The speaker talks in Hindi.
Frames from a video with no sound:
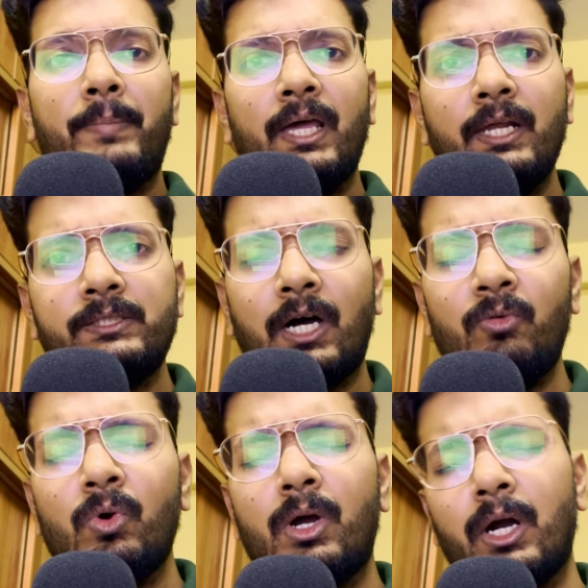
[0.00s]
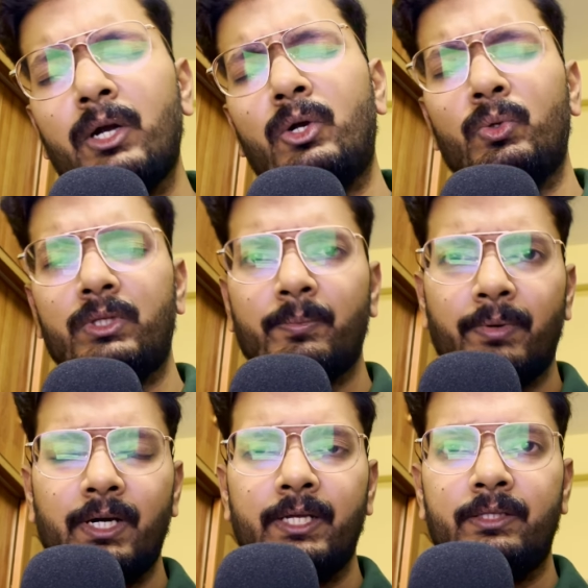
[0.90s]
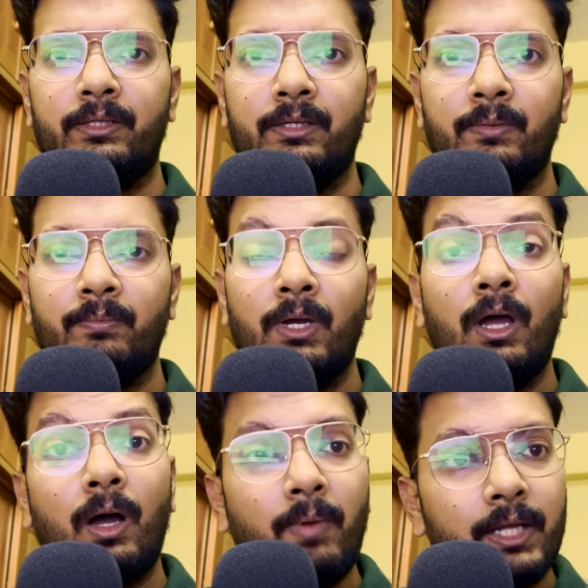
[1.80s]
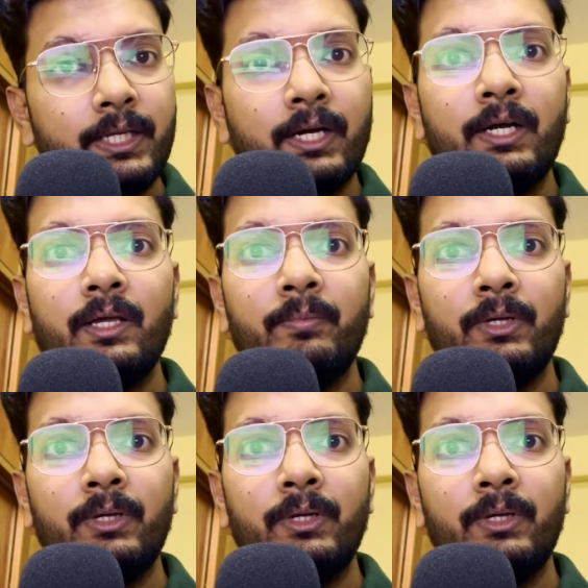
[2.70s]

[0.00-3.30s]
पहले जहाँ वो घंटों तक पढ़ लेती थी अब आधे घंटे में